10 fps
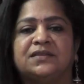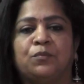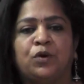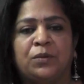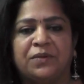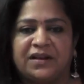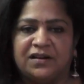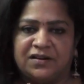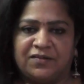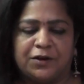செம்புளம்
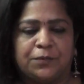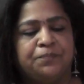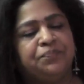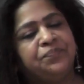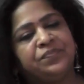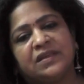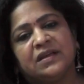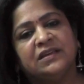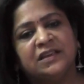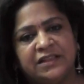நேயர்களுக்கு வணக்கம்
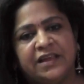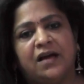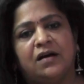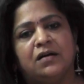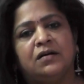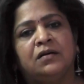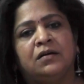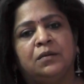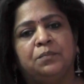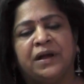இந்தியா
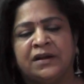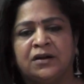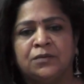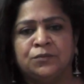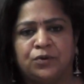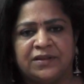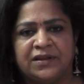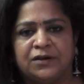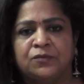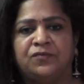பெண்களும்
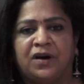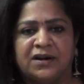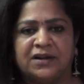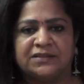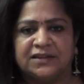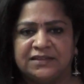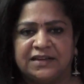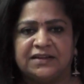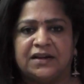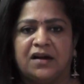குழந்தைகளும் வாழ
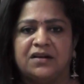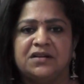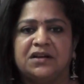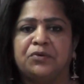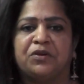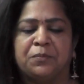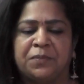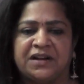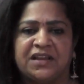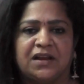தகுதியற்ற நாடுகளினுடைய
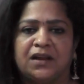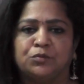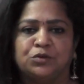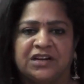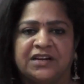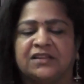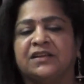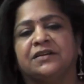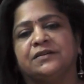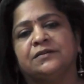பட்டியலில்
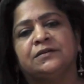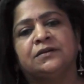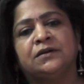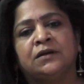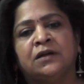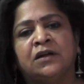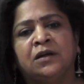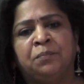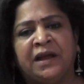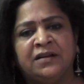முதலிடத்தில் இருக்குது
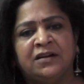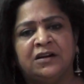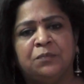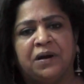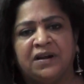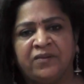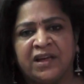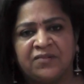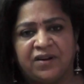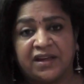பெண்கள்
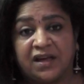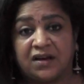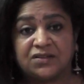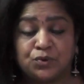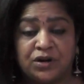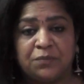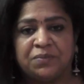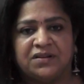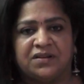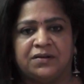பல்வேறு வகையாக
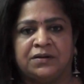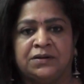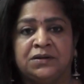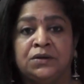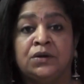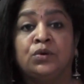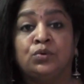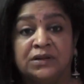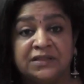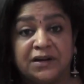சுரண்டப்படுகிறார்கள்
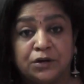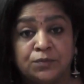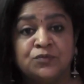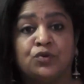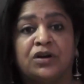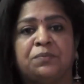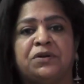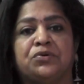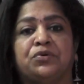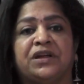குழந்தைகளும்
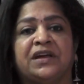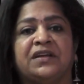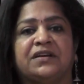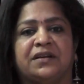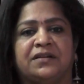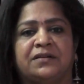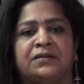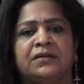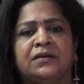சுரண்டப்பட்டு கொண்டே இருக்கிறார்கள்